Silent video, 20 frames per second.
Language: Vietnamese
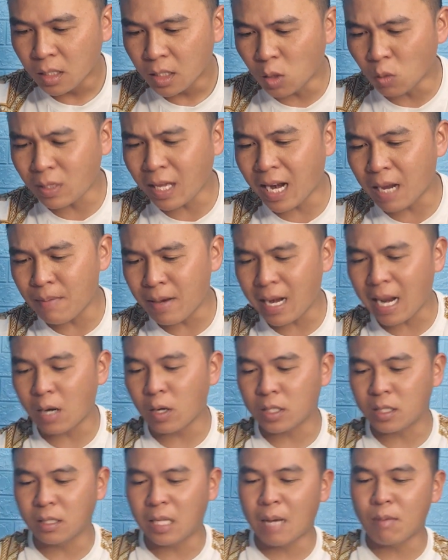chúng ta đã biết là
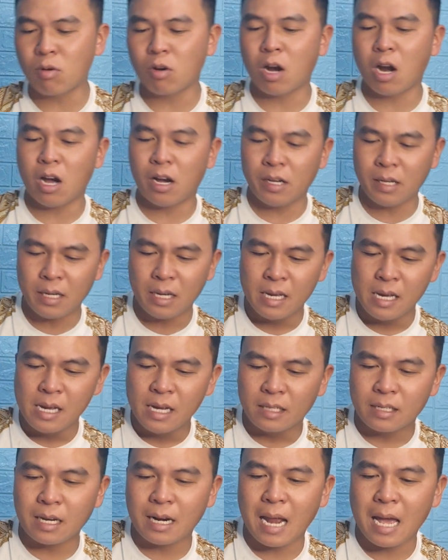luật sư thơm cũng đã nói
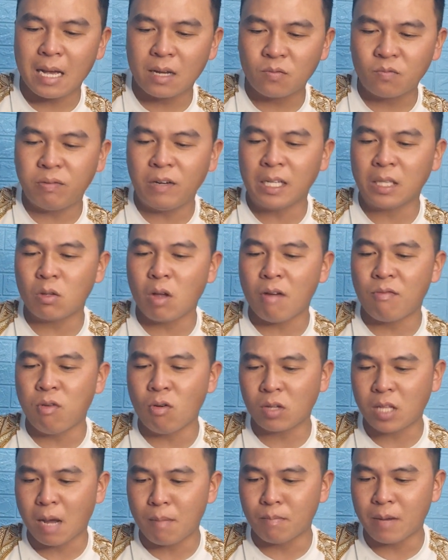rằng là phiên tòa
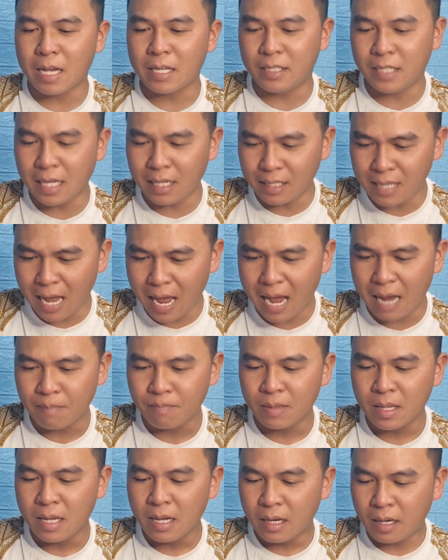phúc thẩm này diễn
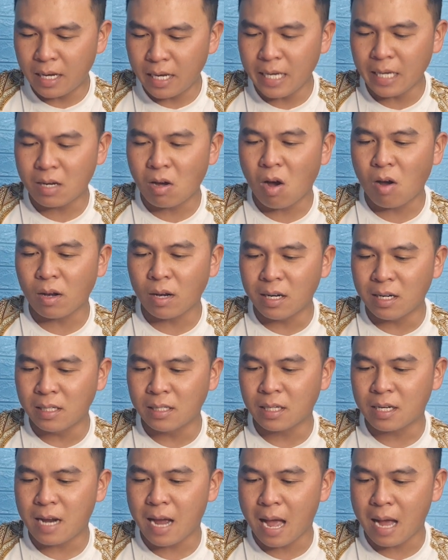ra khi có
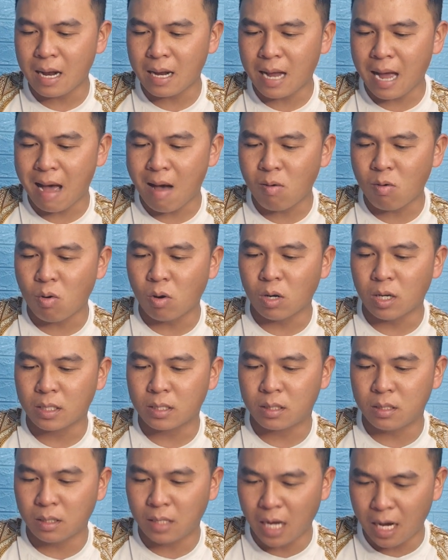đơn kháng cáo của
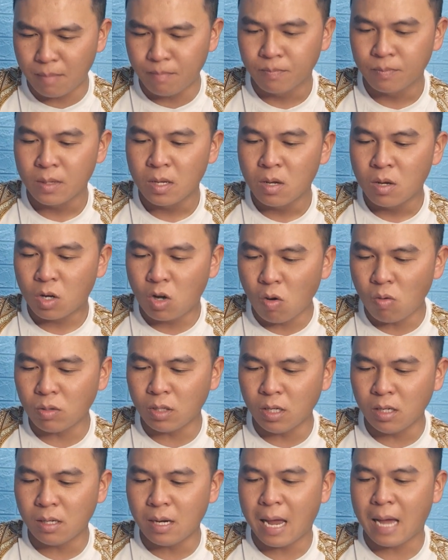luật sư thơm
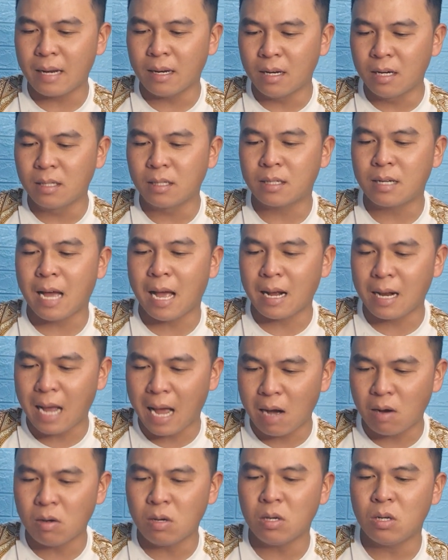cũng như là đơn kháng
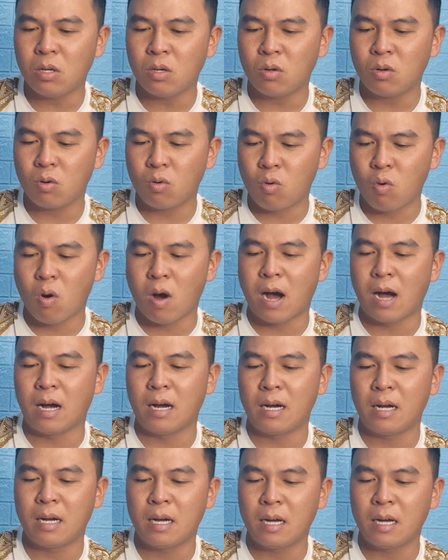cáo của